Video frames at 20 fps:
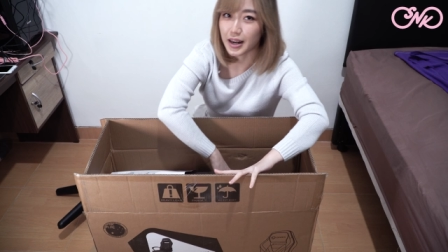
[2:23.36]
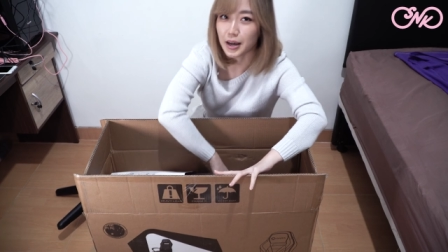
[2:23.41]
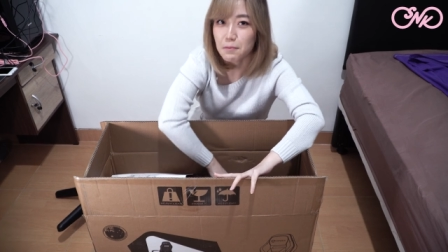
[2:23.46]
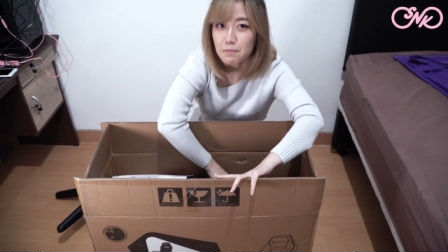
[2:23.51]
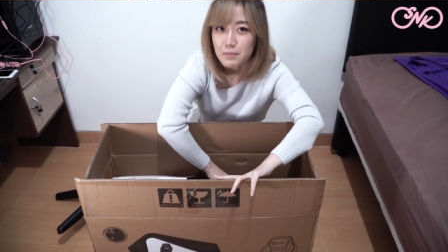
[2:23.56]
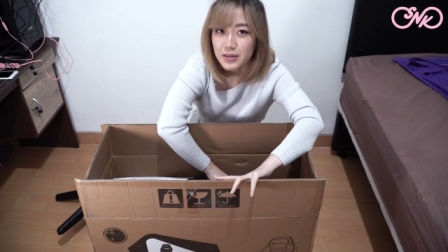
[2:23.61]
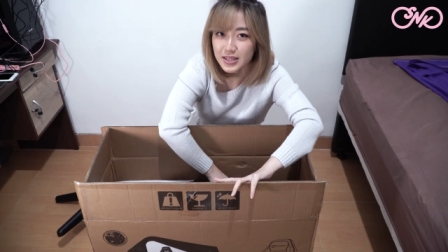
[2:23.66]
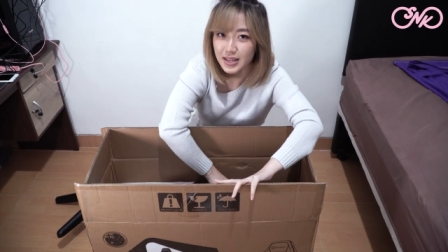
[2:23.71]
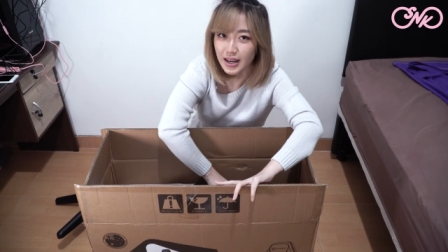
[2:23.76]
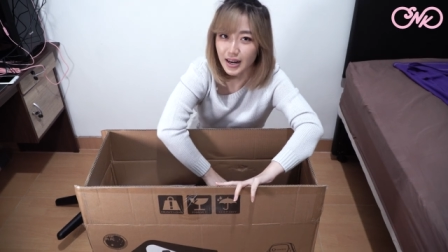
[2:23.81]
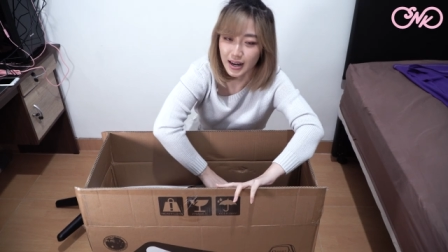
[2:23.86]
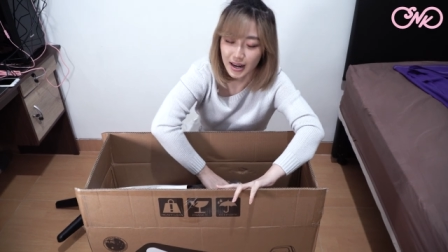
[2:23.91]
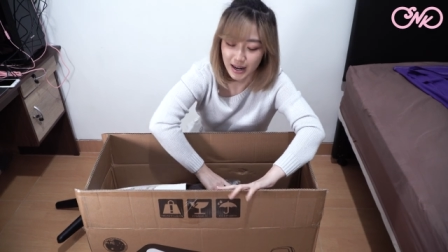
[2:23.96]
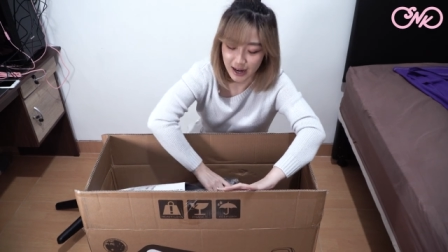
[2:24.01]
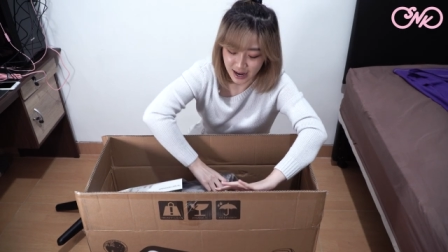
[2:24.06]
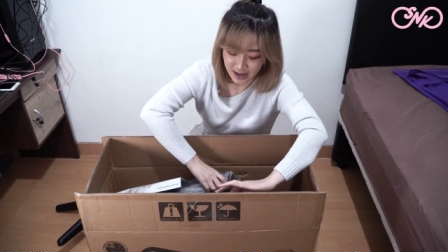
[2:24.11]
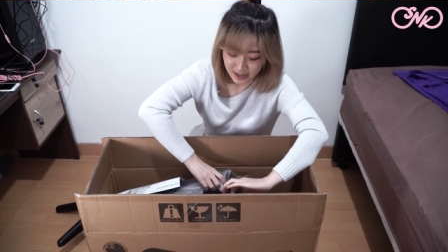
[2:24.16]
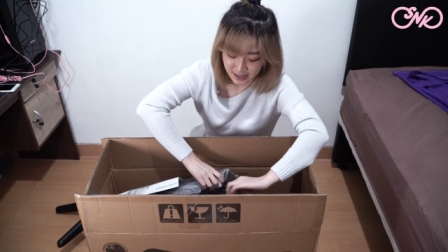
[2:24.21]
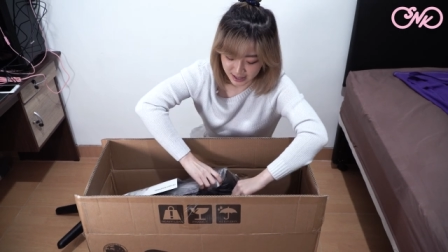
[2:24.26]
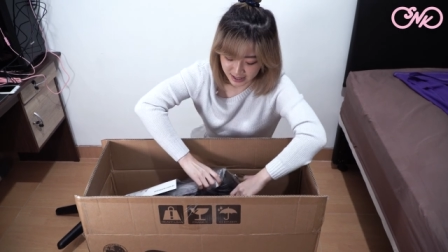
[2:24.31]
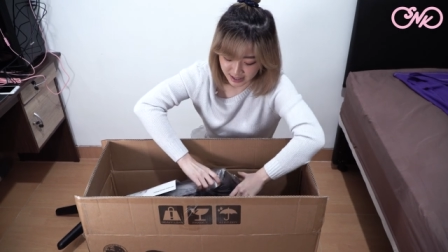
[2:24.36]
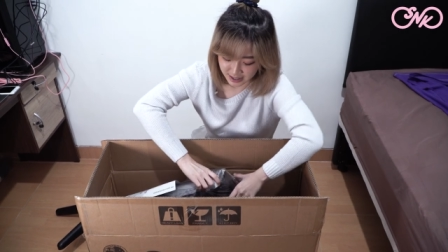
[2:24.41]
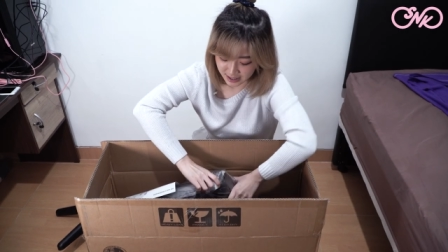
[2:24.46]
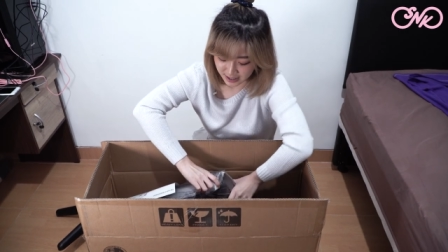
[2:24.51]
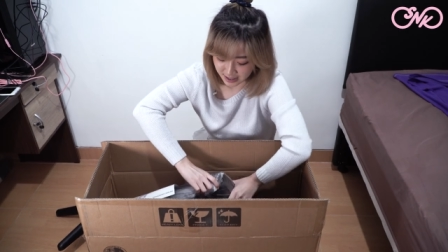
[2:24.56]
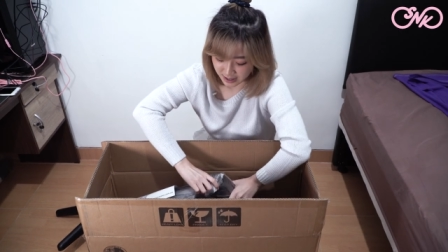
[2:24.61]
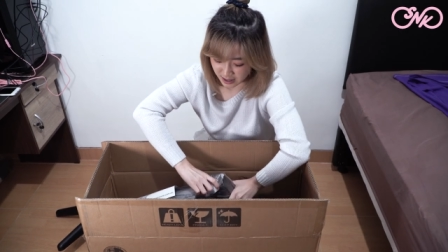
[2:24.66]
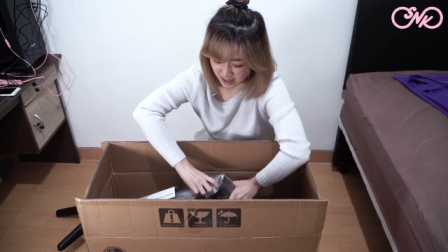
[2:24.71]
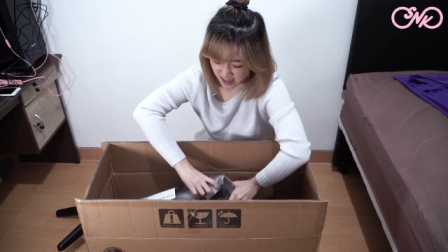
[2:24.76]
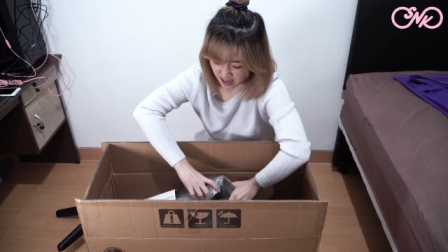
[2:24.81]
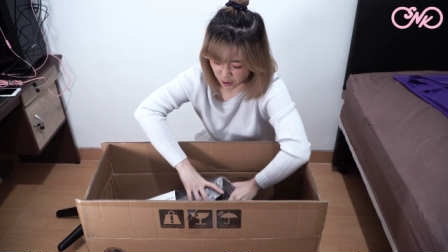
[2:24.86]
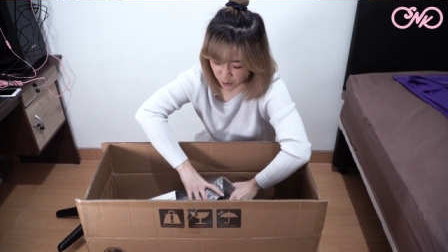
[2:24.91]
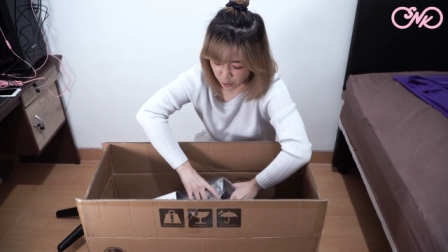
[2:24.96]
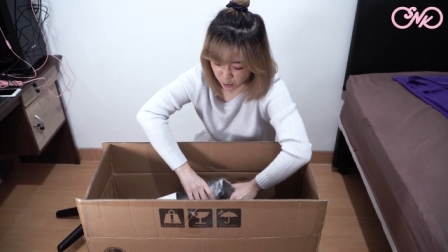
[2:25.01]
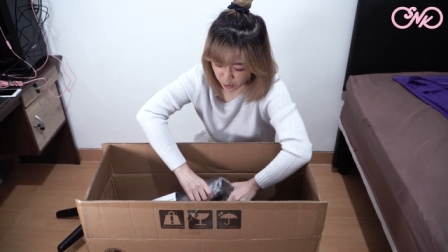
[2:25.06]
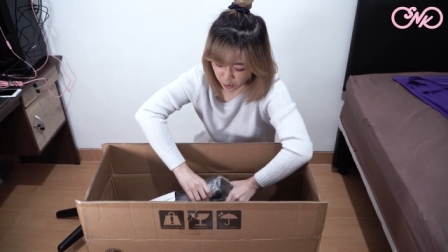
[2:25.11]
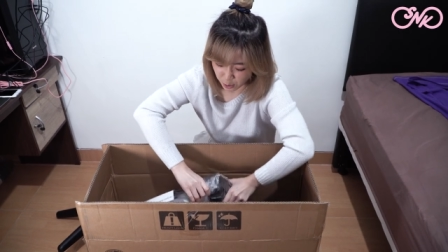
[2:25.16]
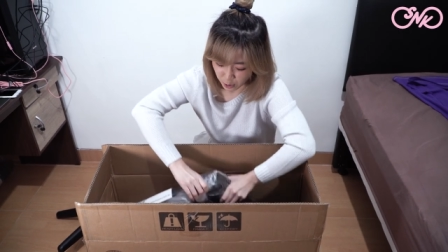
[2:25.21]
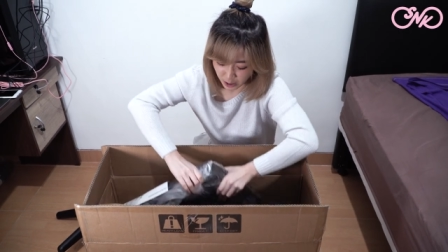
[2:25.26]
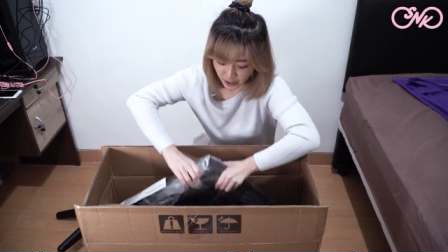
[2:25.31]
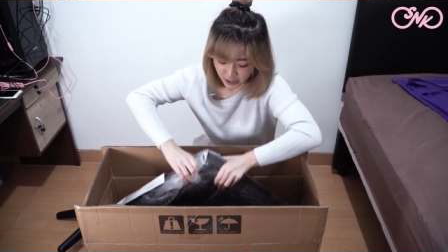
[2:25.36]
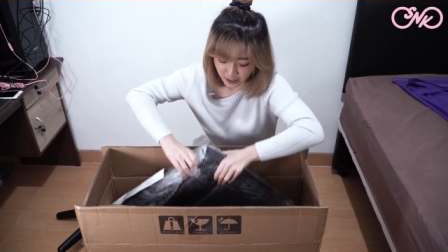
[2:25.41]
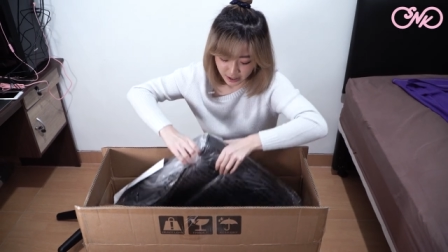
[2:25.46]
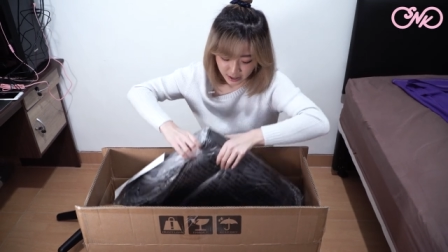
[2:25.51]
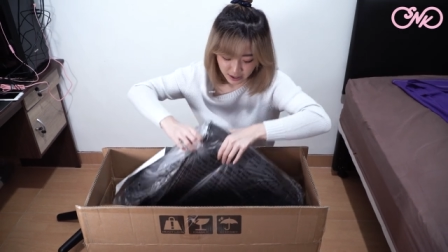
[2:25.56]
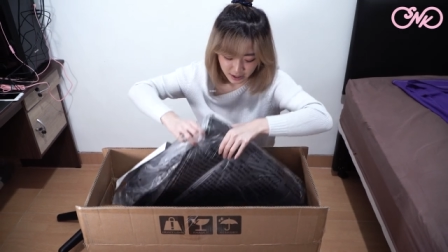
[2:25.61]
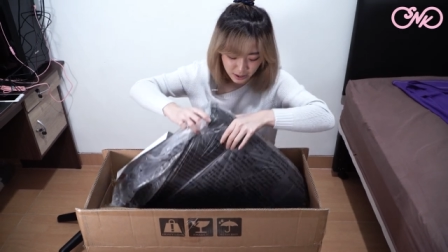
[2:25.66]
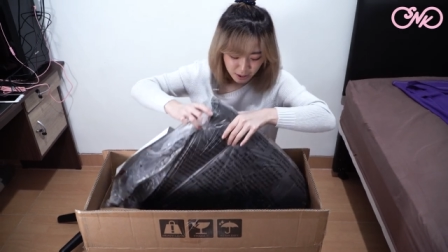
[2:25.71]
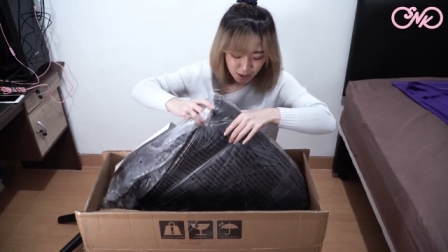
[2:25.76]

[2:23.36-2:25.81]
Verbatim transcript: yang besar ya guys aduh dudukannya